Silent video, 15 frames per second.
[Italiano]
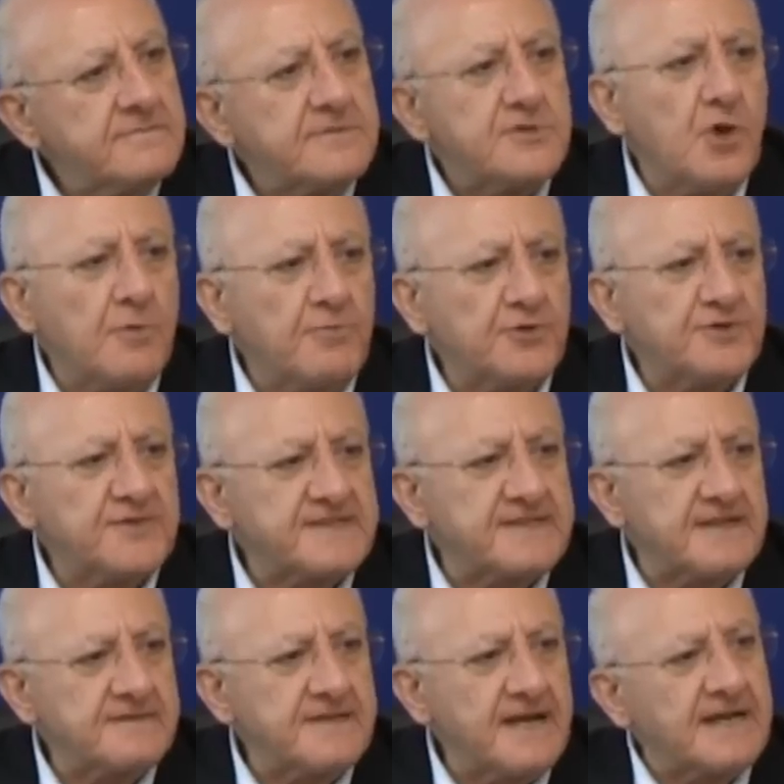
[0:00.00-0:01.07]
non
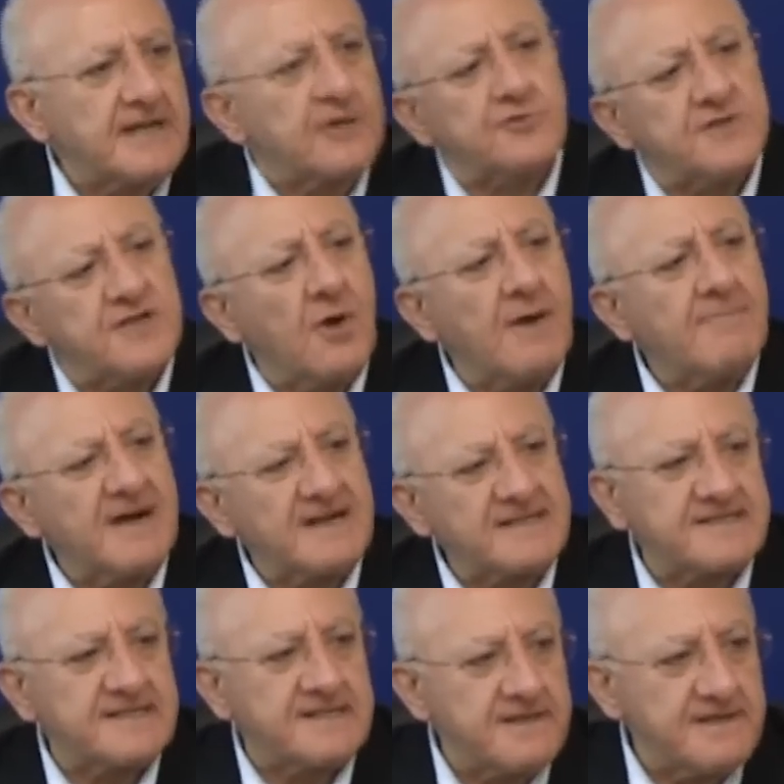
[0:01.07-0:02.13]
potesse andare, non dico a
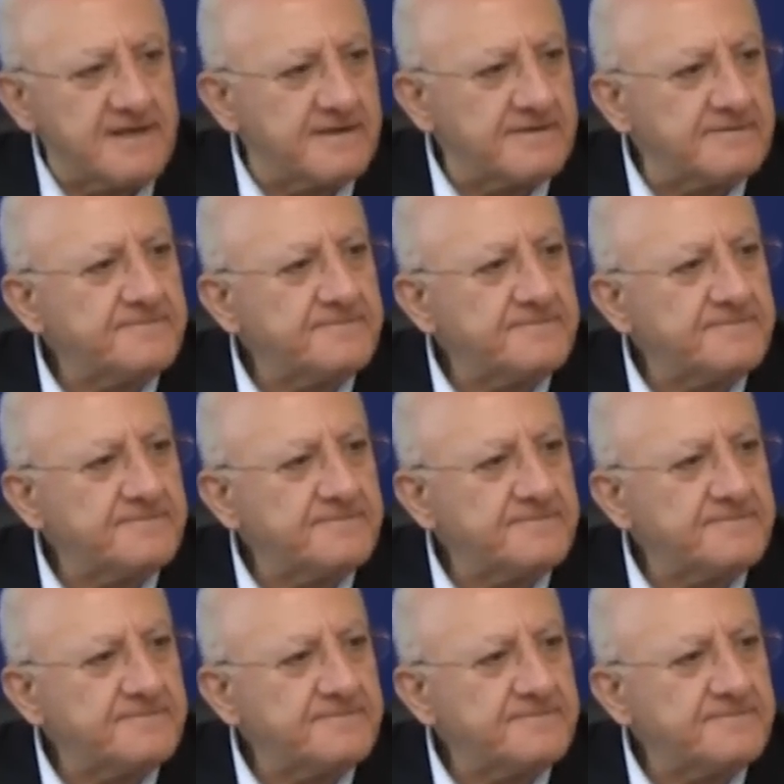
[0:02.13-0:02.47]
Marsiglia,